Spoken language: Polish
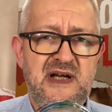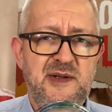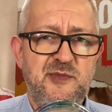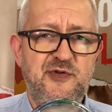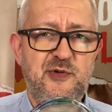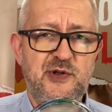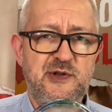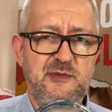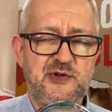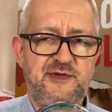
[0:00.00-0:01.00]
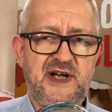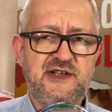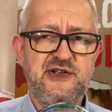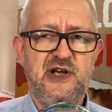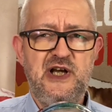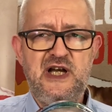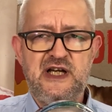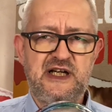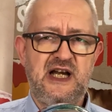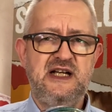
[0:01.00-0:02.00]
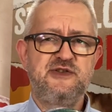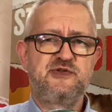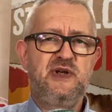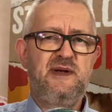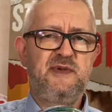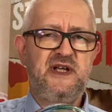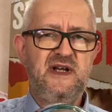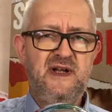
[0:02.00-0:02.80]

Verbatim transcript: mówił o tym otwarcie, realizujemy